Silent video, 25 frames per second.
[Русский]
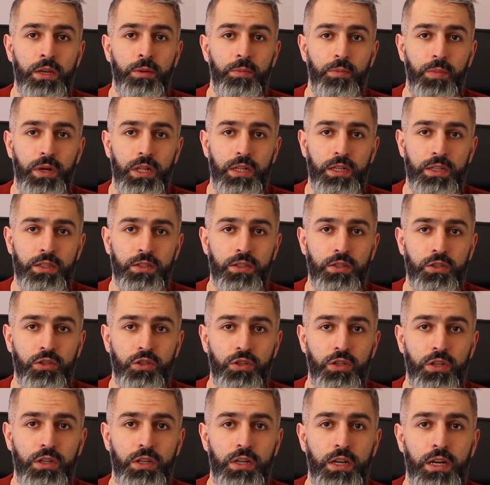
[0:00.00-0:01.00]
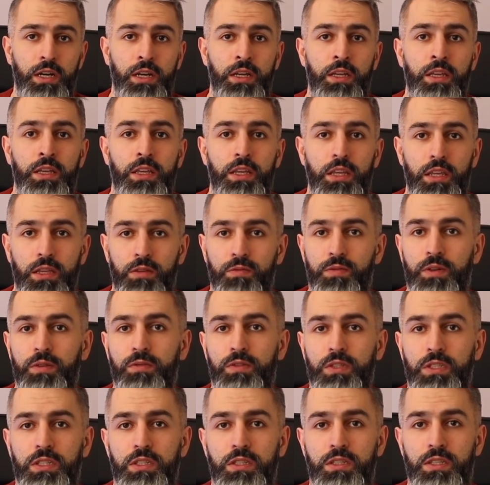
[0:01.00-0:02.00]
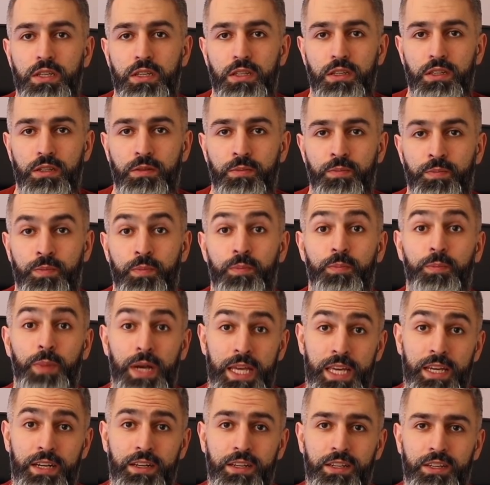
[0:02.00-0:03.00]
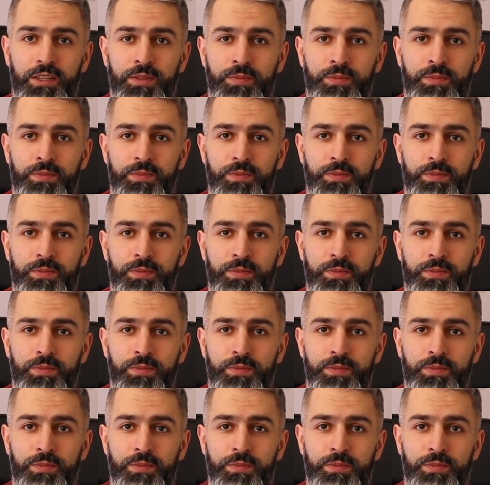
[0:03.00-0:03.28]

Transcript: баланс кошелька и вывести деньги. Поехали!